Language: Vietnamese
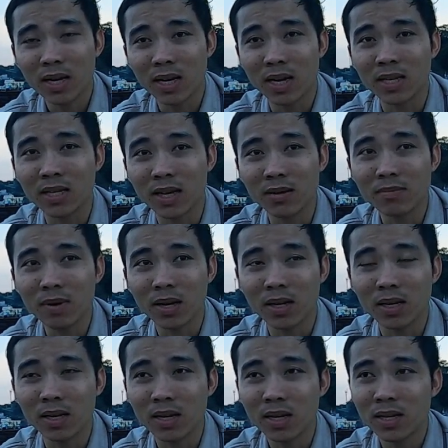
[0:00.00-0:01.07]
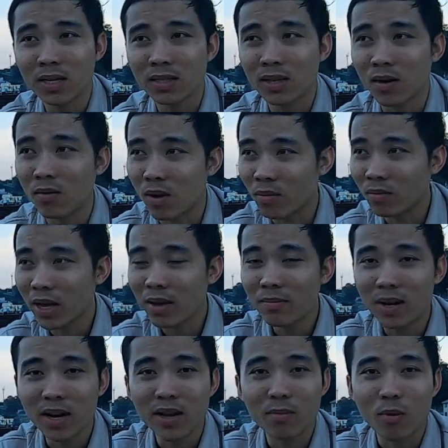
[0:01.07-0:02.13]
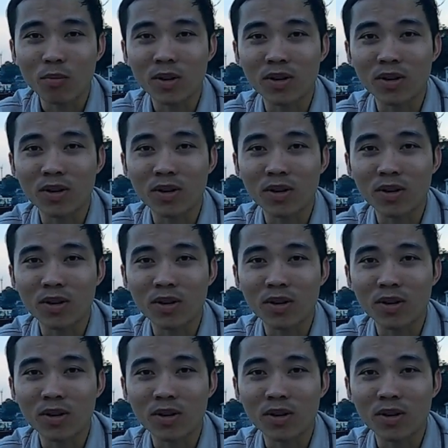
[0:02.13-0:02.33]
lại chỉ mình xong rồi ông thấy mình đi một